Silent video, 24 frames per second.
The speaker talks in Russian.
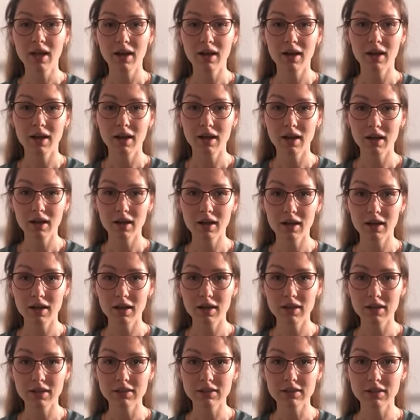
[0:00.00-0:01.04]

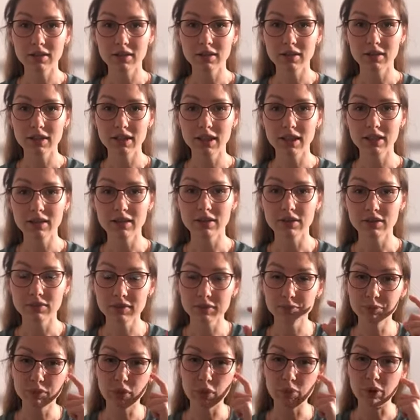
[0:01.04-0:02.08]
а, я
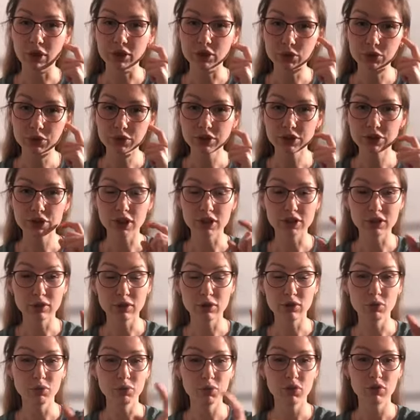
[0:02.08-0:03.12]
попрошу сейчас
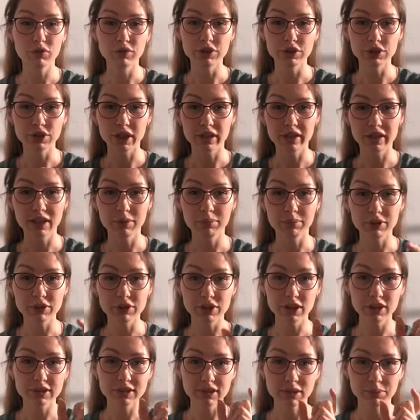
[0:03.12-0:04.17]
любого человека,
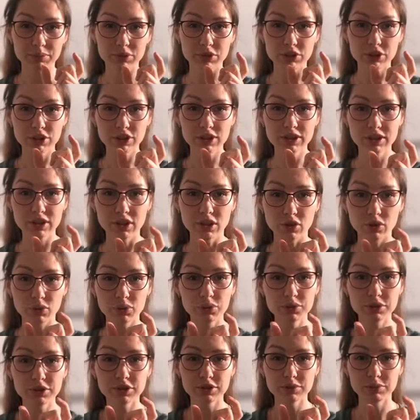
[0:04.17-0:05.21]
пожалуйста, напишите
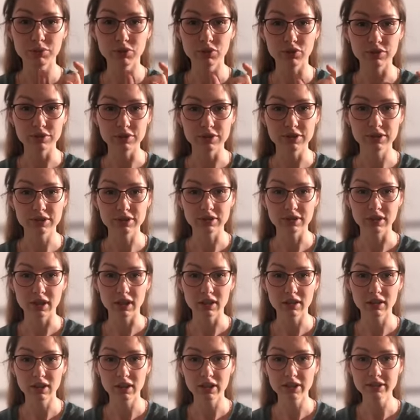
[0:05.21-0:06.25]
РусБонс на
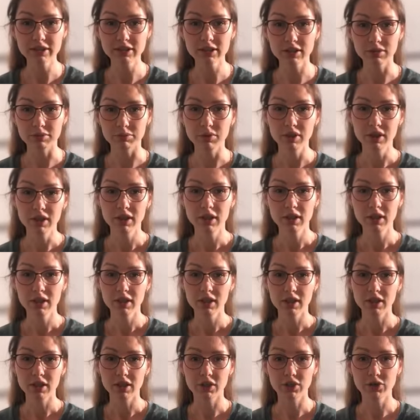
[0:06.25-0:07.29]
английском,
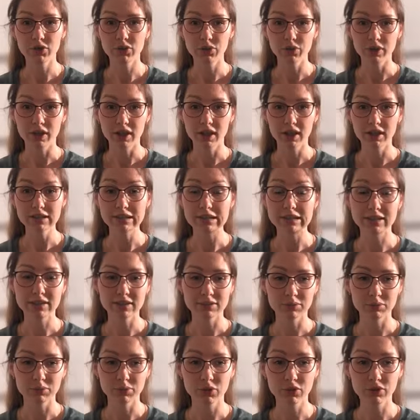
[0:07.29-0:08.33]
r u «RUS
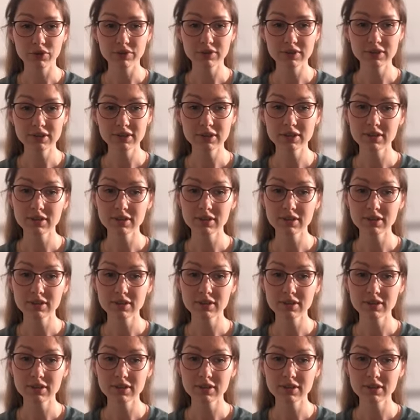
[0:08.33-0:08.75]
Bonds»,